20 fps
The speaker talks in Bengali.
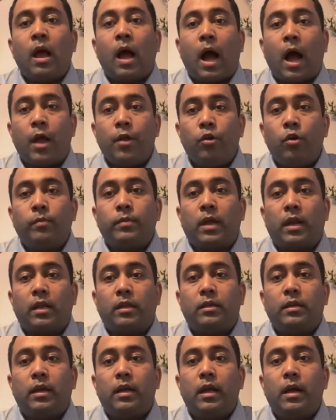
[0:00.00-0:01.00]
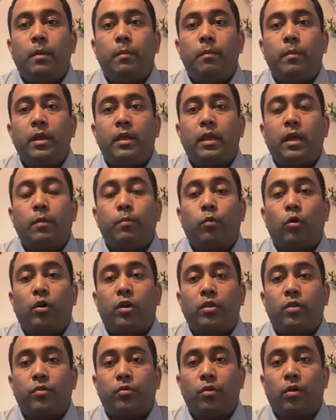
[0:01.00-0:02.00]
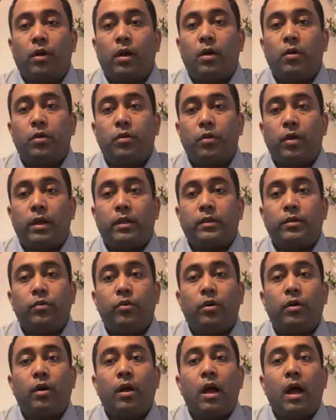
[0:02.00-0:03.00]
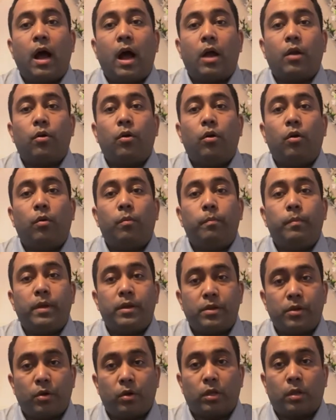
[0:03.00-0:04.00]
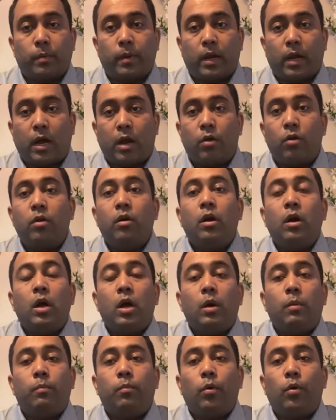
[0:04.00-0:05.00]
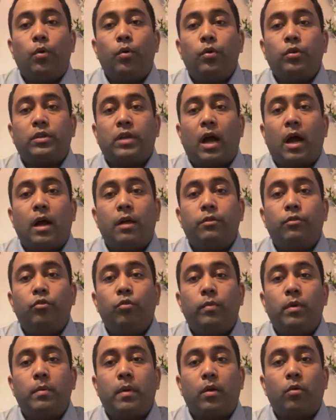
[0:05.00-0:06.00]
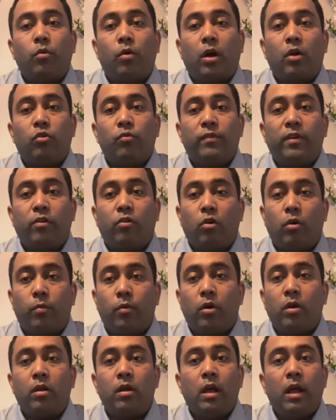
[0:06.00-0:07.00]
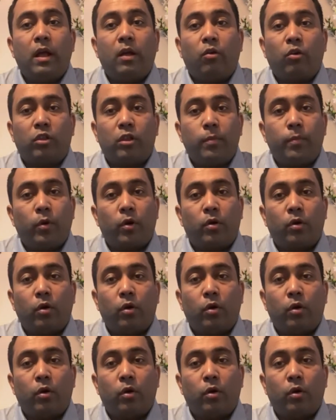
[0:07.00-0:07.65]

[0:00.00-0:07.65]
আইওম জানাচ্ছে মৃতের প্রকৃত সংখ্যা হয়তো এর চেয়েও আরও বেশি হতে পারে কারণ বহু জাহাজ ডুবি বা নৌকা ডুবির খবর কর্তৃপক্ষ